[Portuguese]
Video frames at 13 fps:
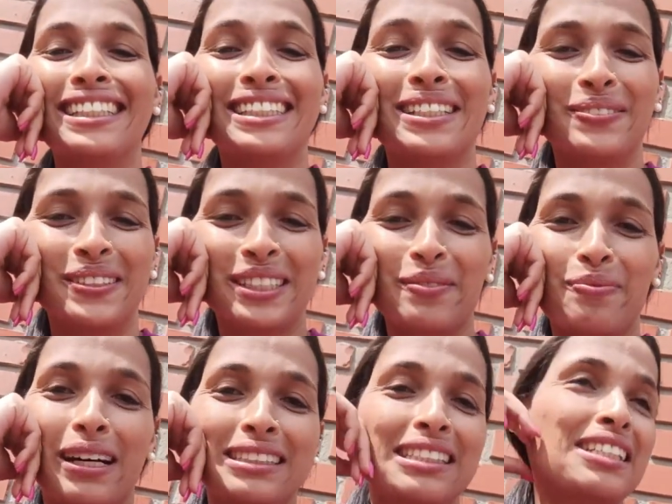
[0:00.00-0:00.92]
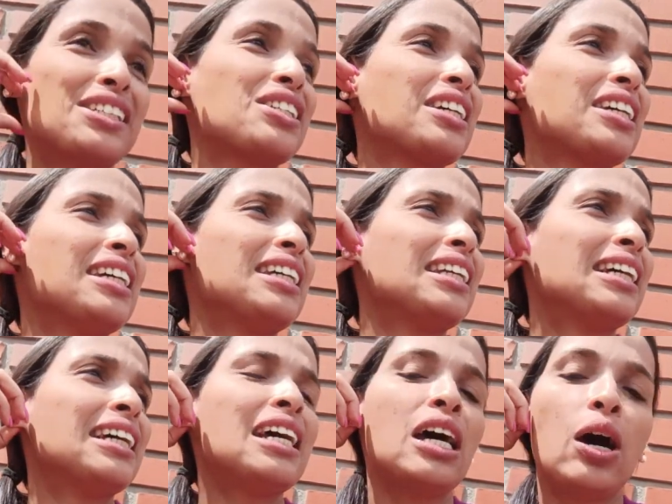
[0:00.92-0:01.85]
depois que passa a gente ri,
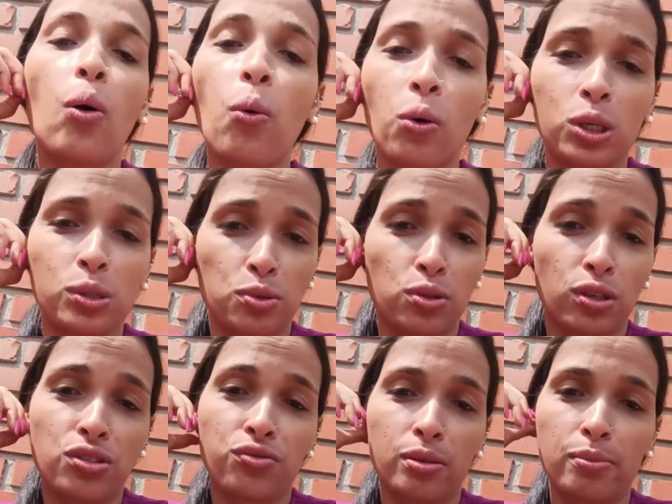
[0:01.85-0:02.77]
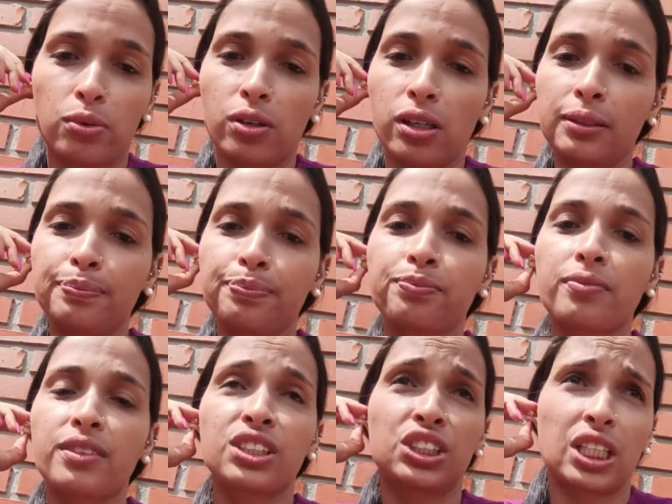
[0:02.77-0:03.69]
né? O ônibus nosso foi embora
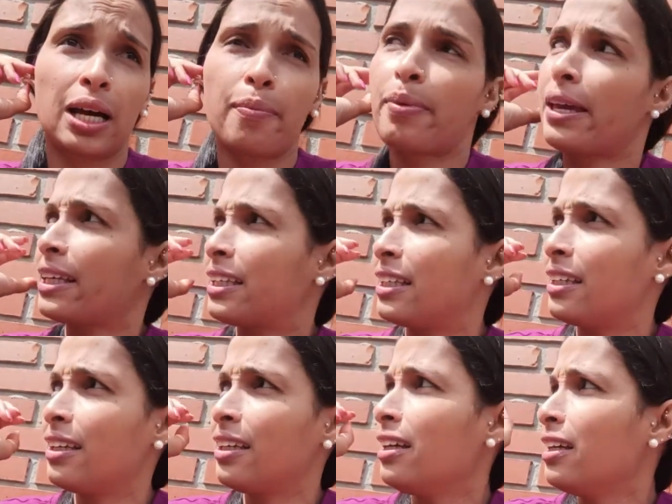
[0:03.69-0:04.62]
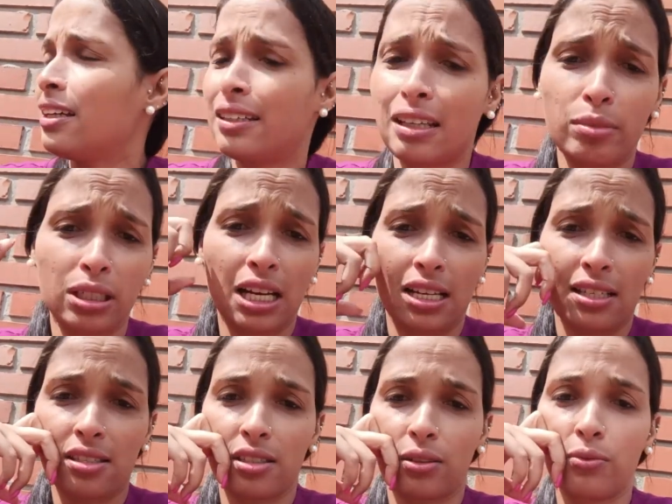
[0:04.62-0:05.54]
a gente está a pé aqui na
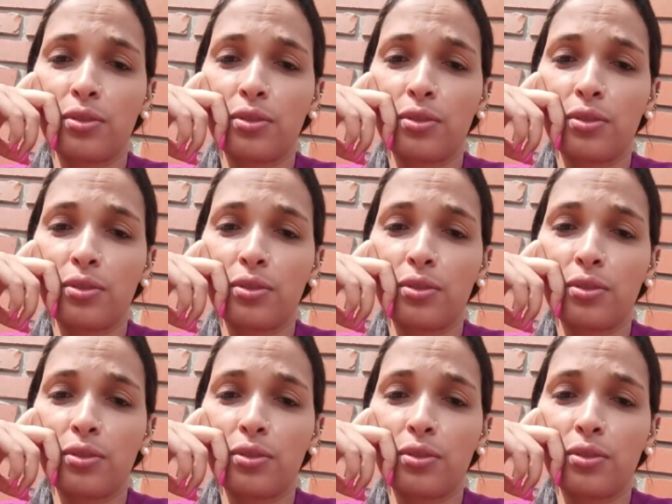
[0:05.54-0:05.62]
imigração